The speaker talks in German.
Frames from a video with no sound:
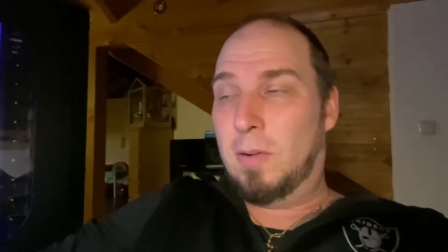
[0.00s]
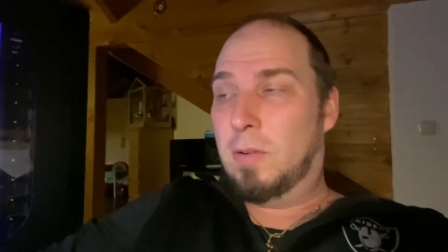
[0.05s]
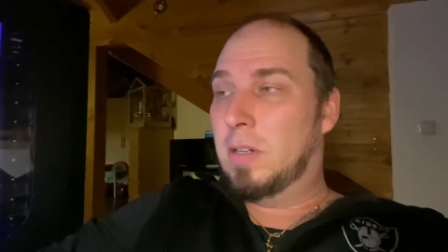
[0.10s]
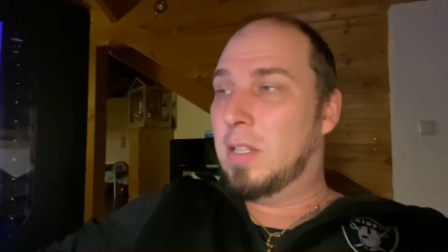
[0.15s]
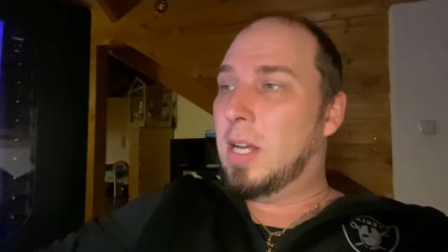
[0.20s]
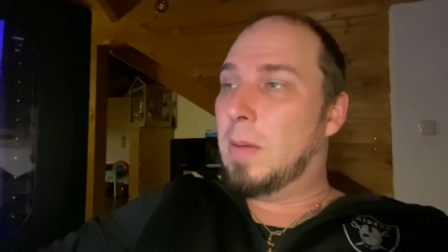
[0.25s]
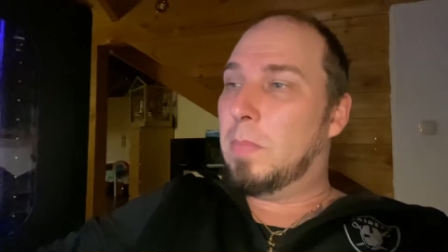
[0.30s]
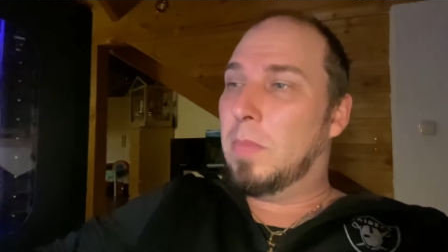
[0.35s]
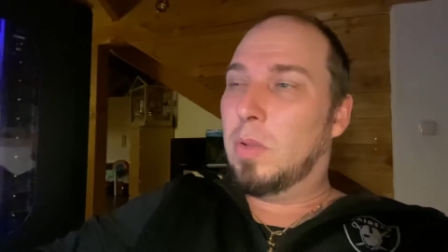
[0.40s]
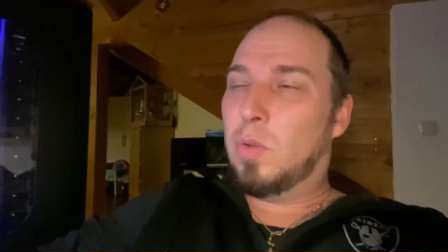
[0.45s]
Und
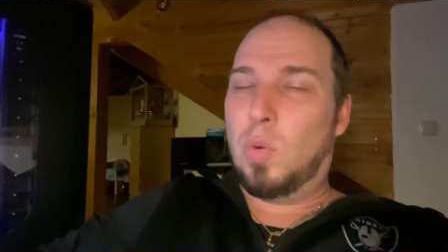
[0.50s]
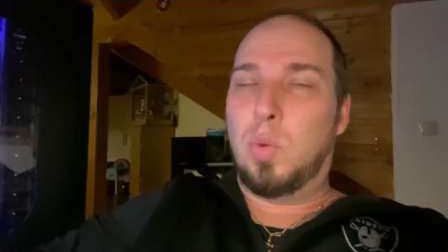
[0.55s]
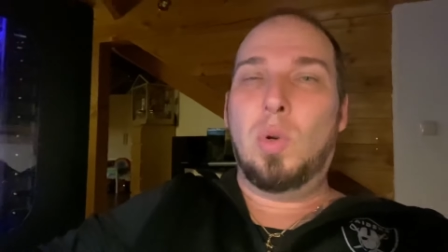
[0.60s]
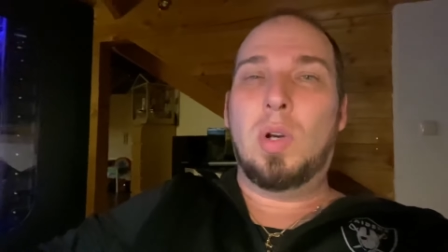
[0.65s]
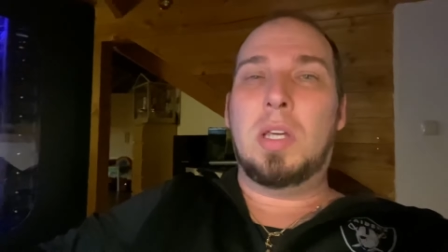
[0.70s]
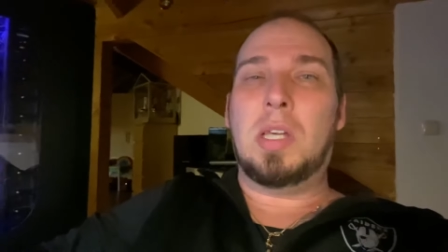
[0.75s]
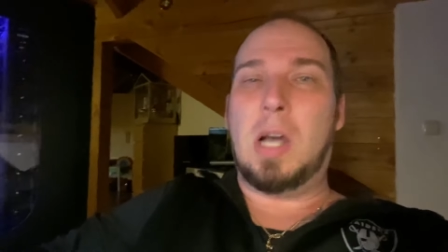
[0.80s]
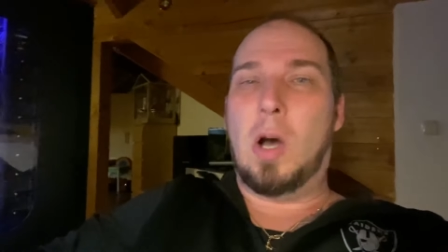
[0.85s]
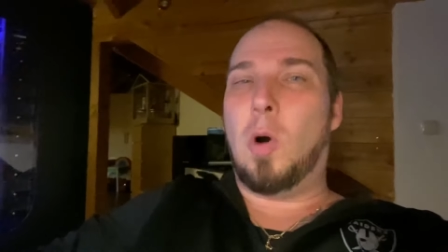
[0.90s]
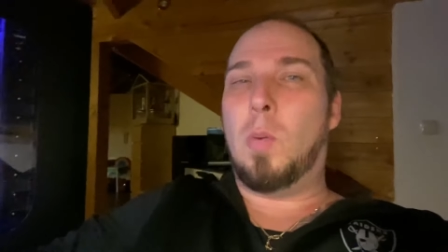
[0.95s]
ich habe
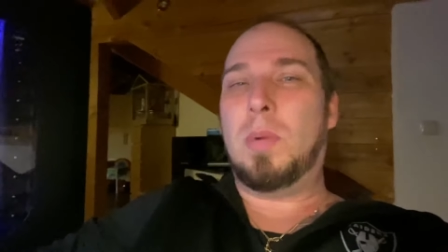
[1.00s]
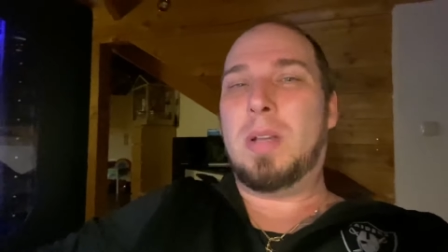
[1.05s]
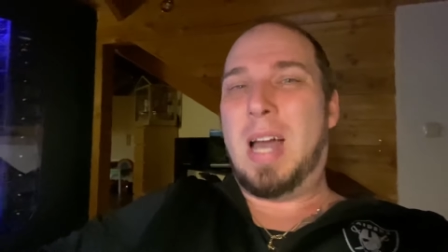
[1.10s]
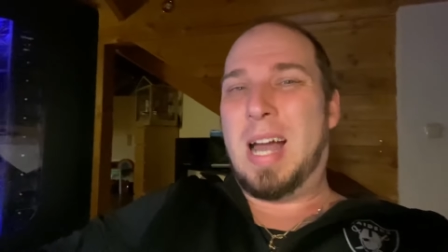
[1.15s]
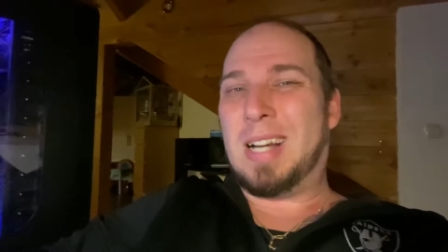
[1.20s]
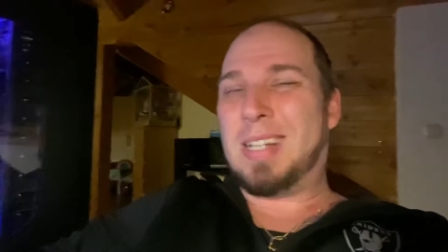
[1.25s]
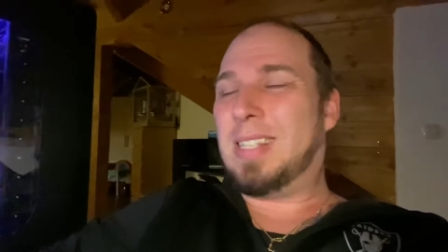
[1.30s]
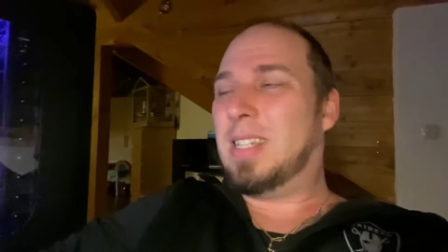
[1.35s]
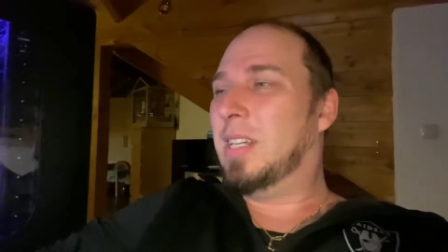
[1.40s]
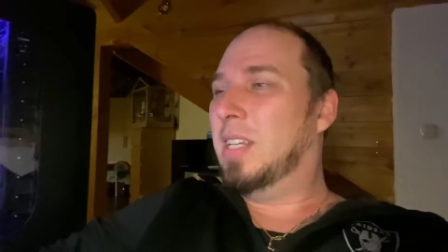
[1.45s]
natürlich auch mit
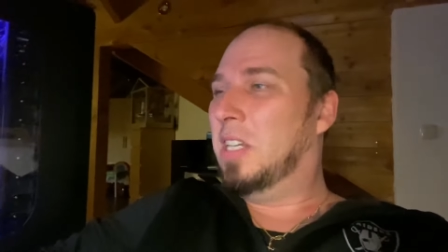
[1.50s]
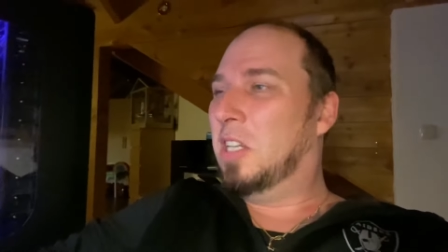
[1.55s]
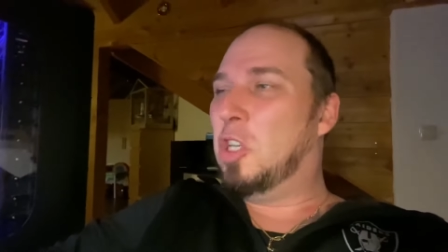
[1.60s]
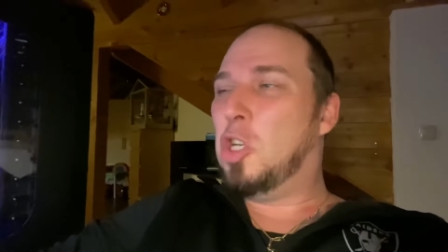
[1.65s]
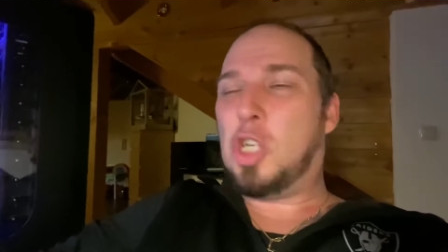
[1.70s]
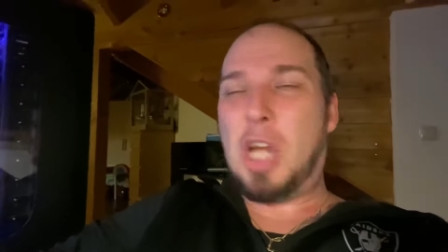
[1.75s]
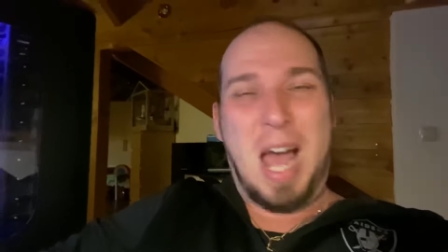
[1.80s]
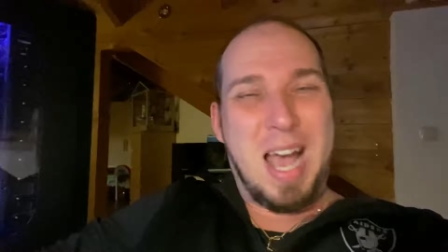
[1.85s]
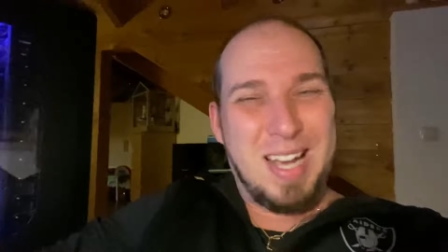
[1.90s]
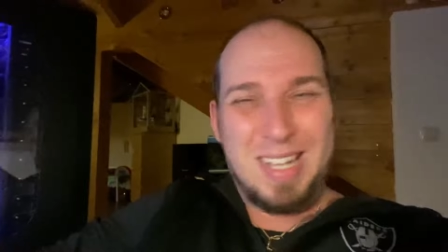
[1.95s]
Aktien in die
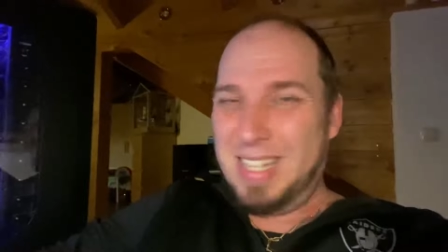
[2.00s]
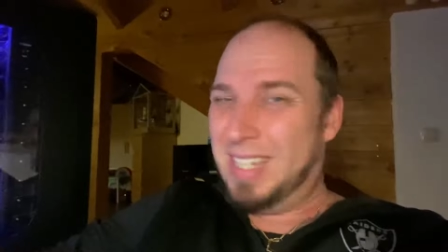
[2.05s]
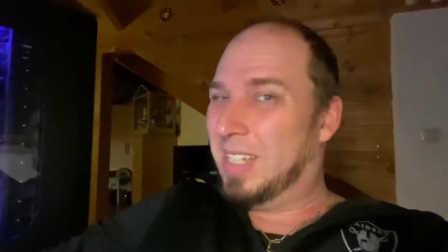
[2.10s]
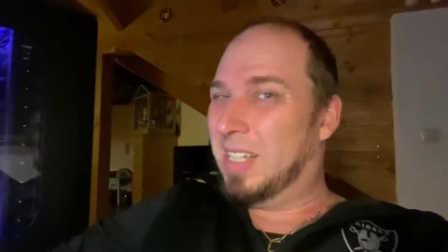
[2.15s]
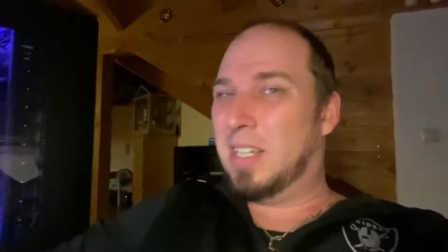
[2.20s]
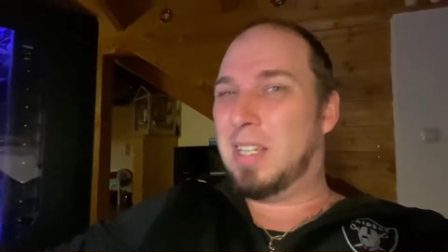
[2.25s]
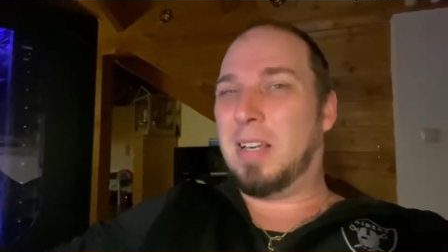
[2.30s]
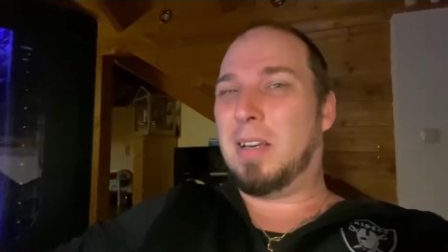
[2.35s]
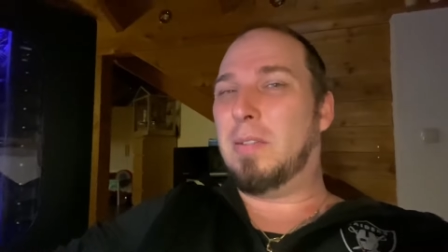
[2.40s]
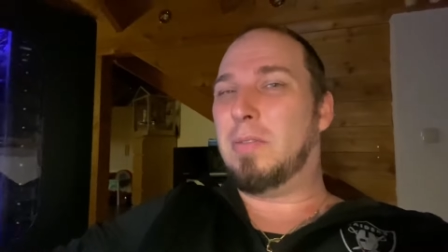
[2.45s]
Scheiße
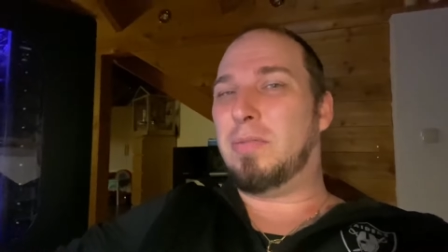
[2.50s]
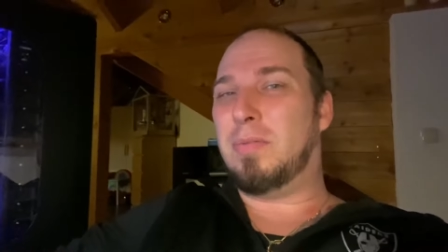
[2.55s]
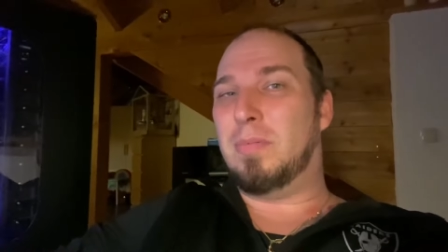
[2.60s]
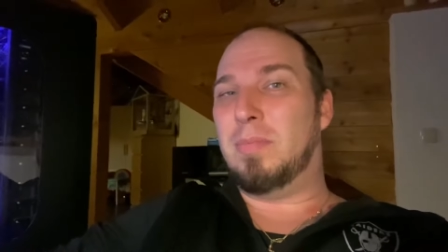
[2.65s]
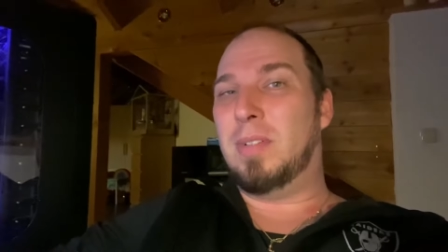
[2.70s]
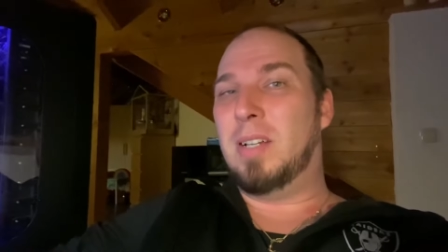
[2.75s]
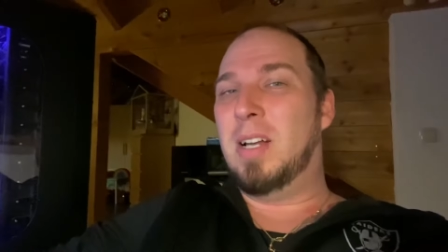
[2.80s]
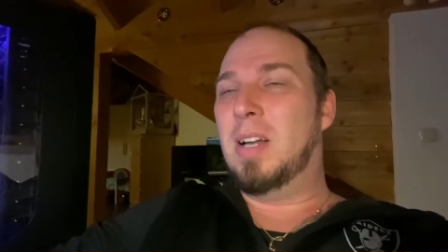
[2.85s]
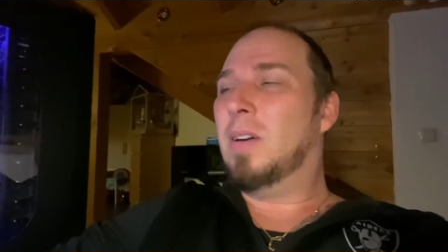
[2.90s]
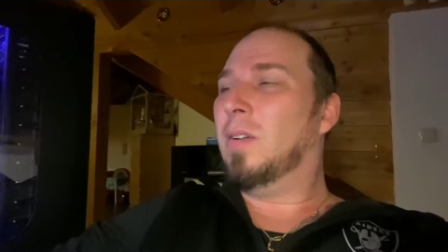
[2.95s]

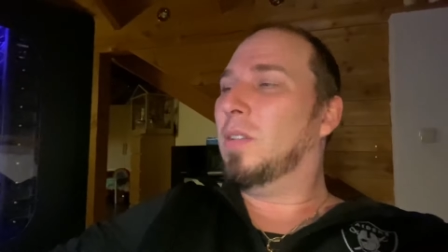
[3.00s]
gegriffen